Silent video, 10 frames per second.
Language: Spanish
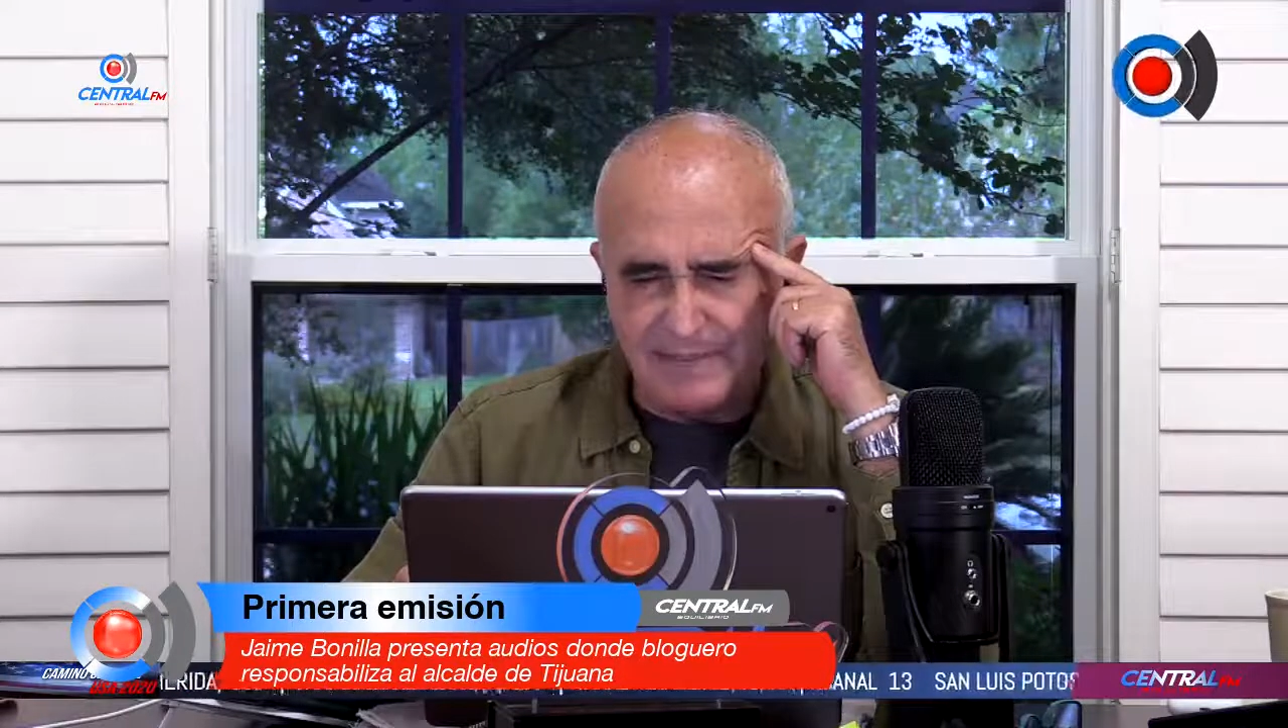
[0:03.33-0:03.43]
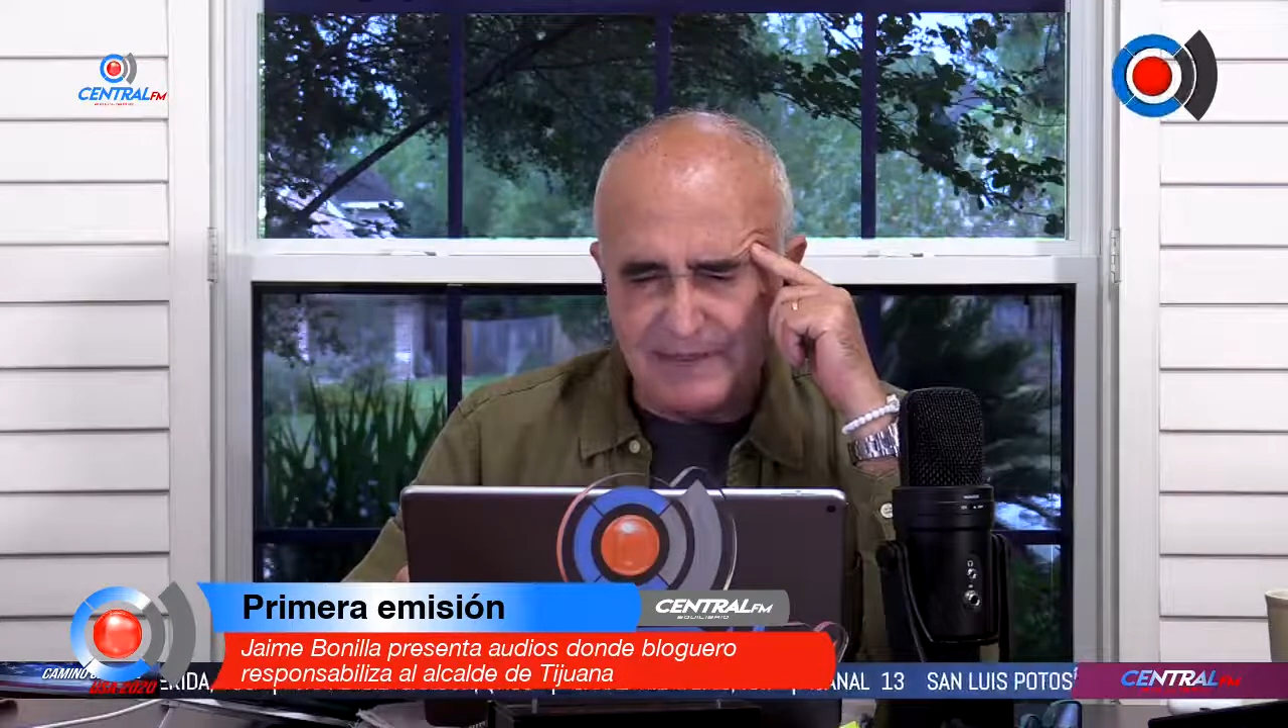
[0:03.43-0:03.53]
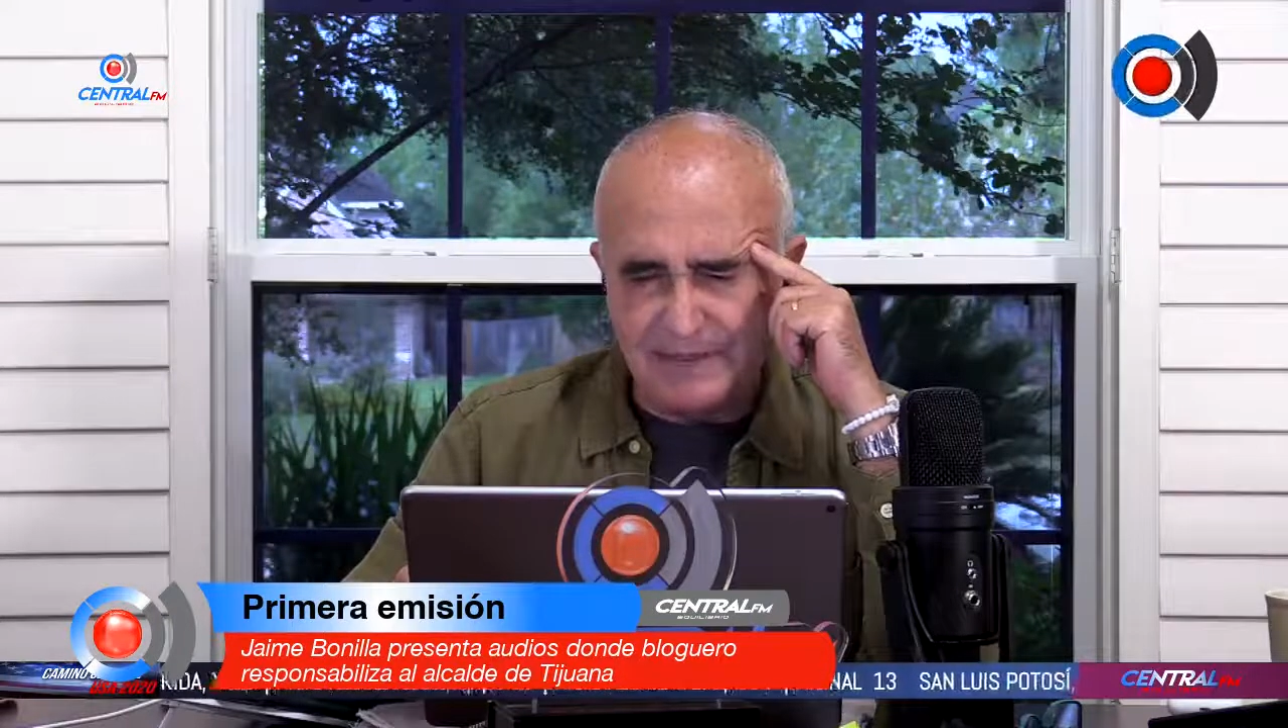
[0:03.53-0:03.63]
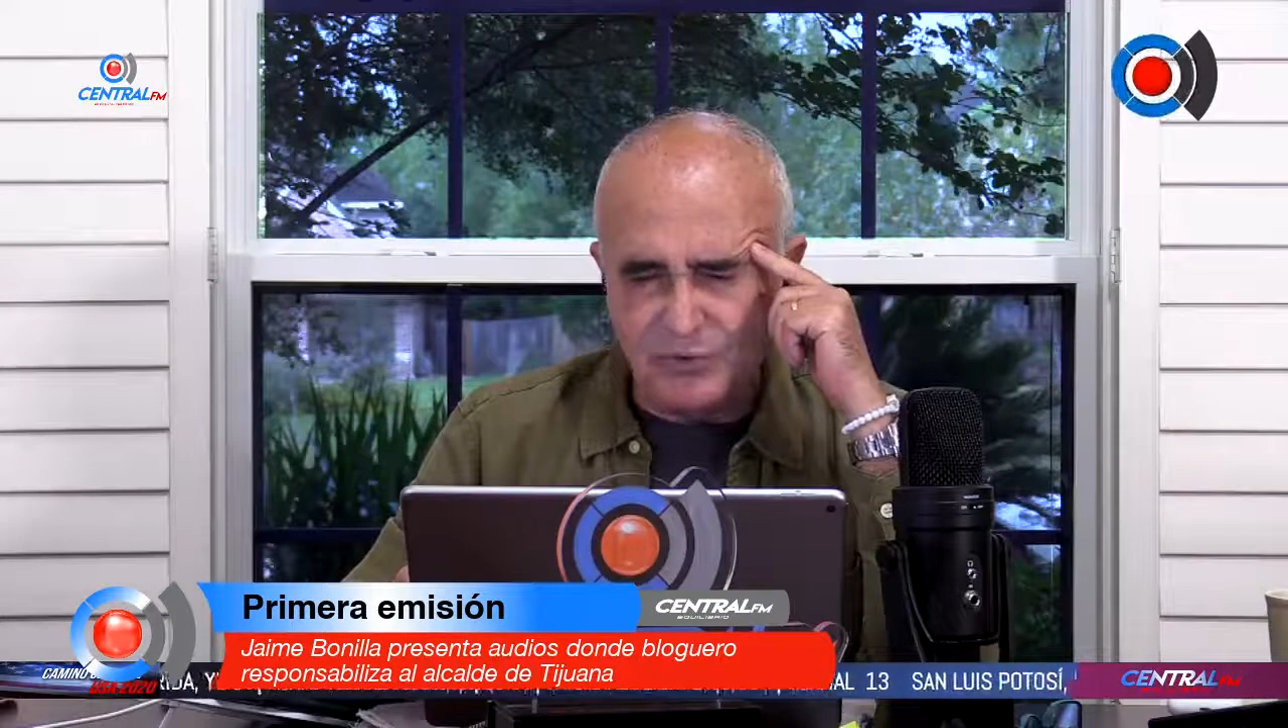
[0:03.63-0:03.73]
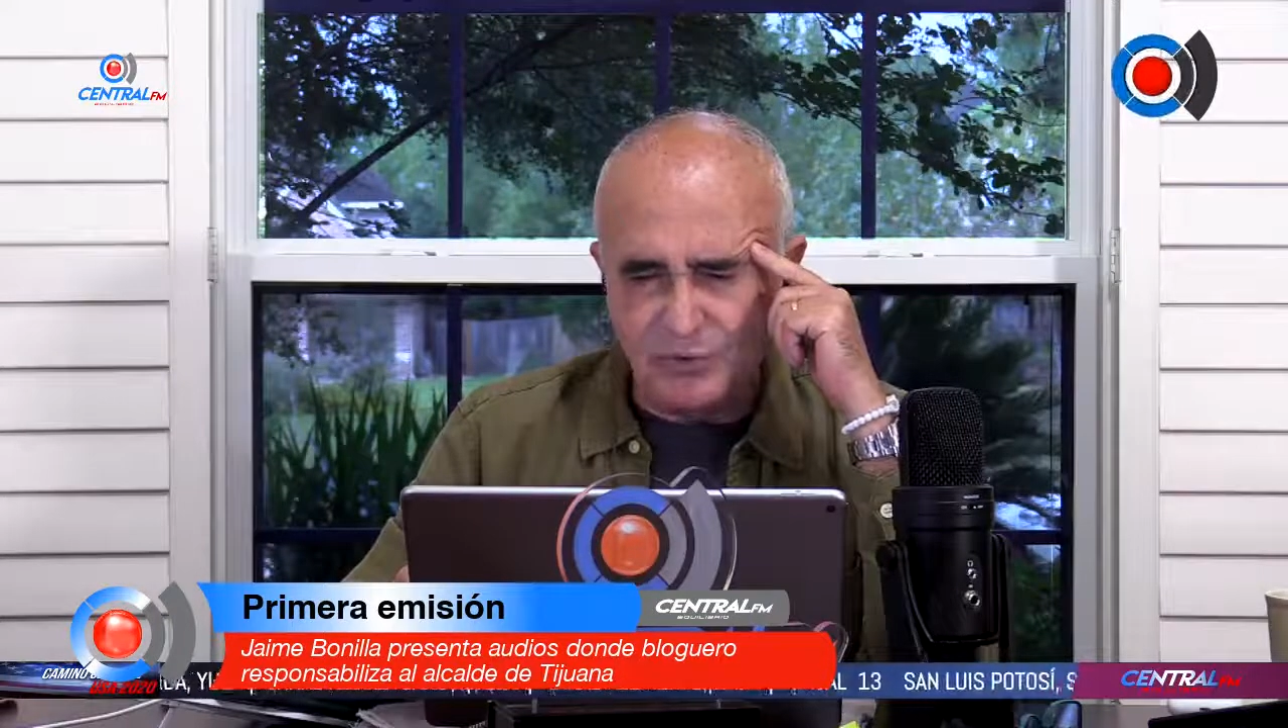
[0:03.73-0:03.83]

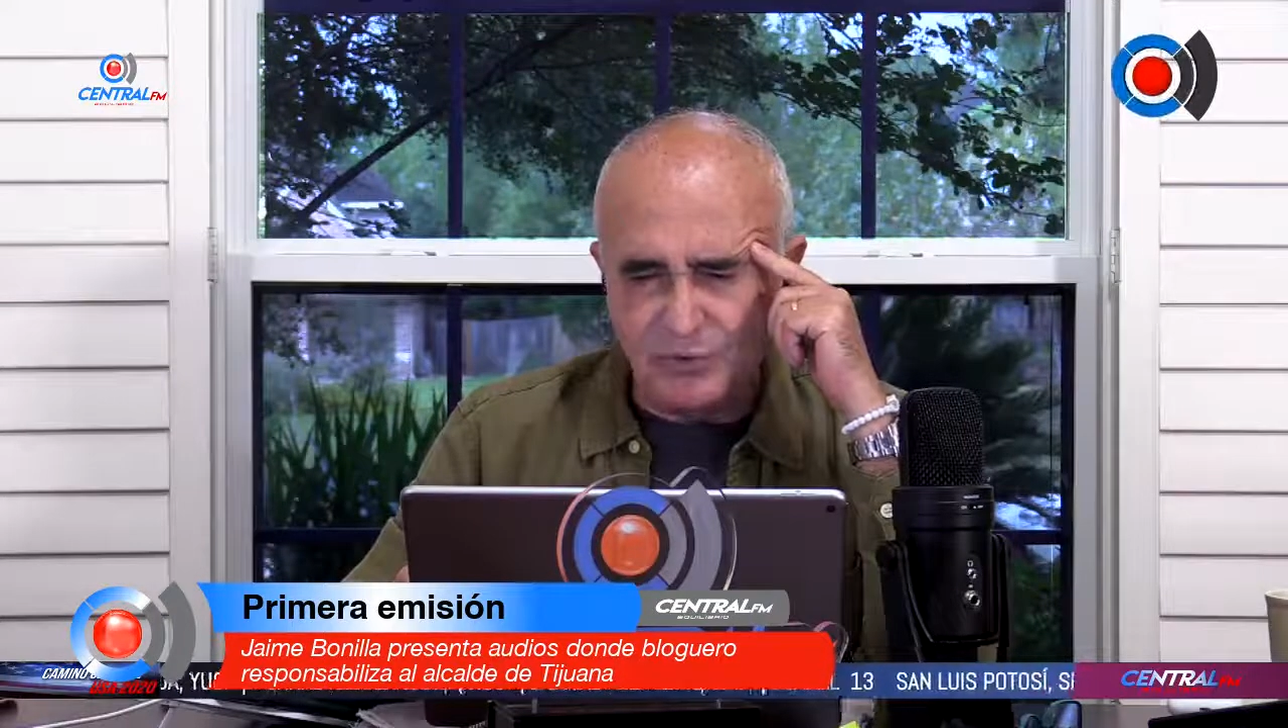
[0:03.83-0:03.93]
presentó